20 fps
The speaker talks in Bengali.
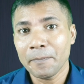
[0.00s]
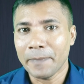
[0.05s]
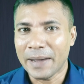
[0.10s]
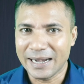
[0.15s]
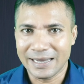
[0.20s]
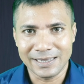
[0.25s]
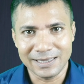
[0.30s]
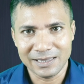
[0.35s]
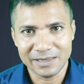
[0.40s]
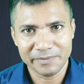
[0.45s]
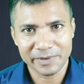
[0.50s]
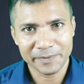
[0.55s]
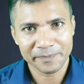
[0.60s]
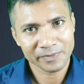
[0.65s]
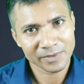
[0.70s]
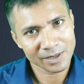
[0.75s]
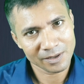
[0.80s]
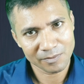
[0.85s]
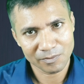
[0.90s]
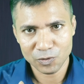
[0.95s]
পাঠিয়ে দিবে
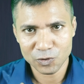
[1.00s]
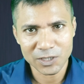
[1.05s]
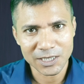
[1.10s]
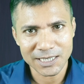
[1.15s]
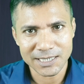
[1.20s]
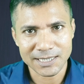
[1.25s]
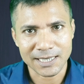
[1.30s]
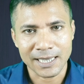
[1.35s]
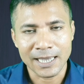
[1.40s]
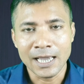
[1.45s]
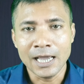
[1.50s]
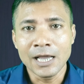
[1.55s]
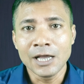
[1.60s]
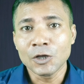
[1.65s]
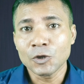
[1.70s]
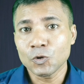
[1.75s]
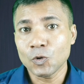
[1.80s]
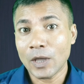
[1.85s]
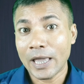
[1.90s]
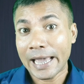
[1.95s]
বোঝা গেছে
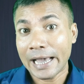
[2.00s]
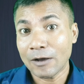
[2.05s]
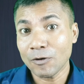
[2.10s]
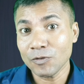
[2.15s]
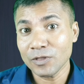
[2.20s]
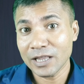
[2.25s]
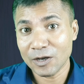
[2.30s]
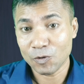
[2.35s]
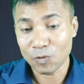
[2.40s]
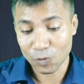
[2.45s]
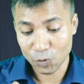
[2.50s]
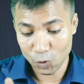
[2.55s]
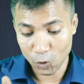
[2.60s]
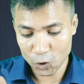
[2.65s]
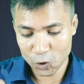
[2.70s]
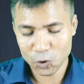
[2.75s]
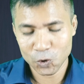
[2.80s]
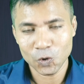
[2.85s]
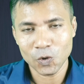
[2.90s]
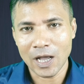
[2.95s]
তো এখন দেখুন
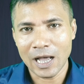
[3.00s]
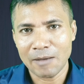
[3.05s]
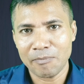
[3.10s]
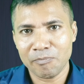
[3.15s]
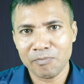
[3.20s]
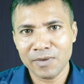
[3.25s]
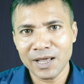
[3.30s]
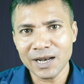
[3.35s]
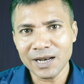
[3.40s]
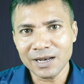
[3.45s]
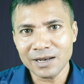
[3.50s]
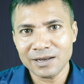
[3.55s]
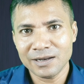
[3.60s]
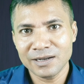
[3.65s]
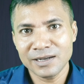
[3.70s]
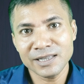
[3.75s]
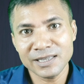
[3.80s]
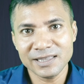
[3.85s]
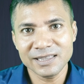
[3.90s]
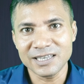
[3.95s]
দর্শক আপনার
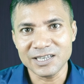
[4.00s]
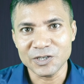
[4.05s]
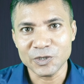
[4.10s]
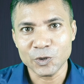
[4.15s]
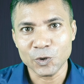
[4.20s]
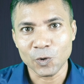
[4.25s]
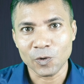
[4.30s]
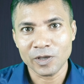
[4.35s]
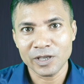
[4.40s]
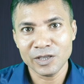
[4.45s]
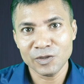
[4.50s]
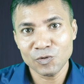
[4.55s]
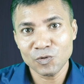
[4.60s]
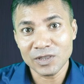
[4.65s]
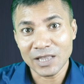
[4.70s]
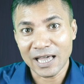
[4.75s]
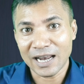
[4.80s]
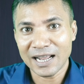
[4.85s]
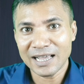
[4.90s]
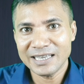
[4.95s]
নির্দিষ্ট কিন্তু
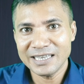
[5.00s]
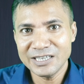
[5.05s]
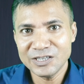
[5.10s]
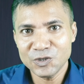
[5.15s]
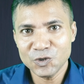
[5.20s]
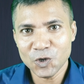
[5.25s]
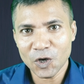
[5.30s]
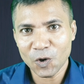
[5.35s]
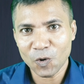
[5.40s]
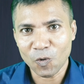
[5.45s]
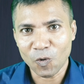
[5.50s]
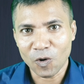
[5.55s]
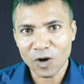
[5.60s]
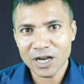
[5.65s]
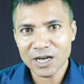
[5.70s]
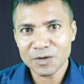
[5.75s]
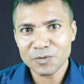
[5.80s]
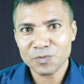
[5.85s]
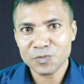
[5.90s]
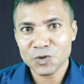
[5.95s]
তারা এনজয়
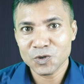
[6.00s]
করার